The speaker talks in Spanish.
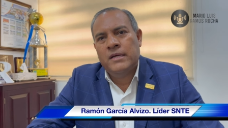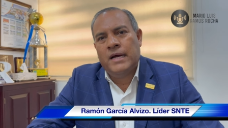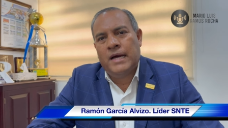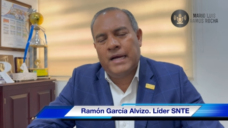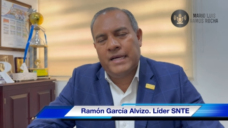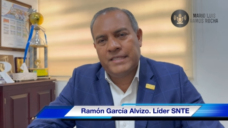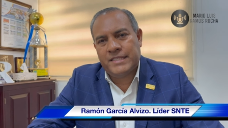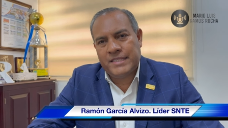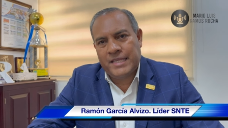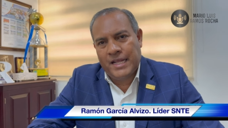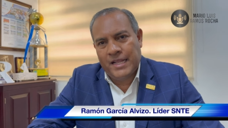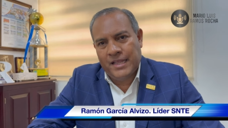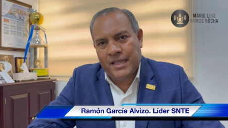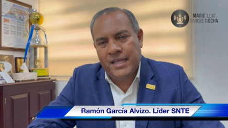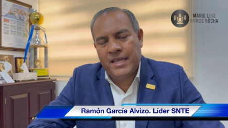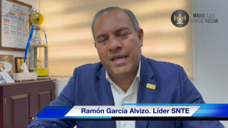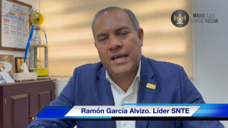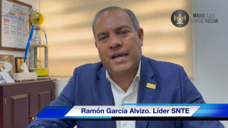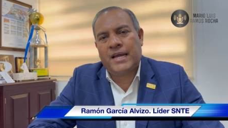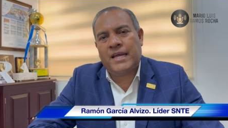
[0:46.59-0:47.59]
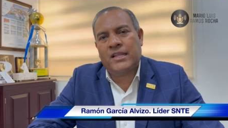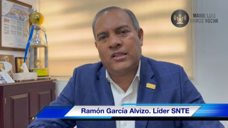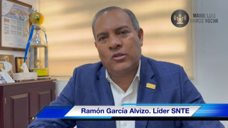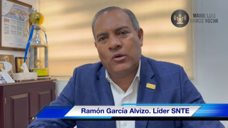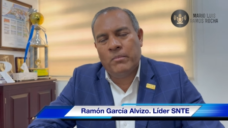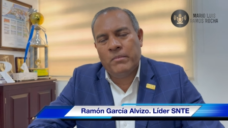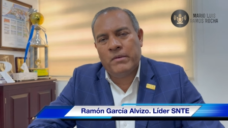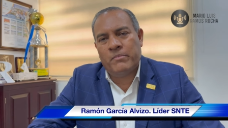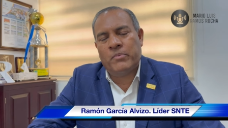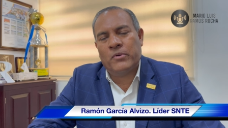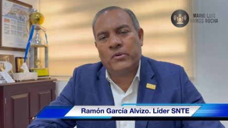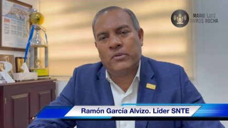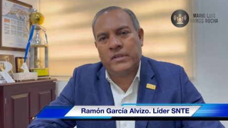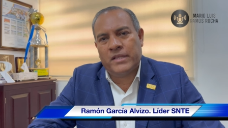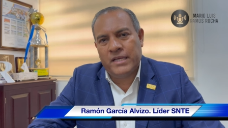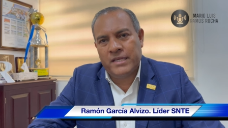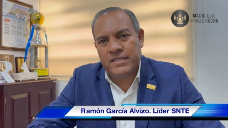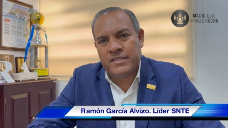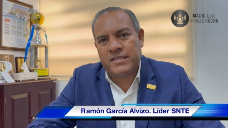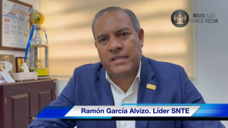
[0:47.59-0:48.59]
hasta el día que tome
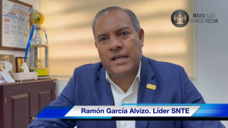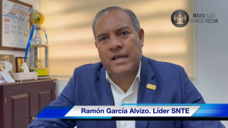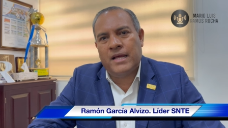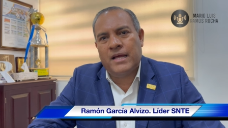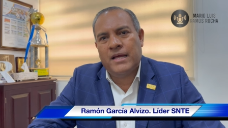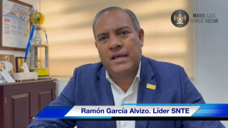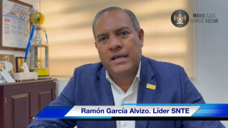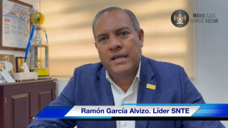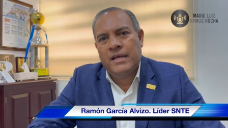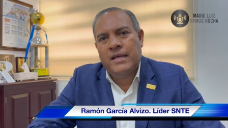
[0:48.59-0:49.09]
protesta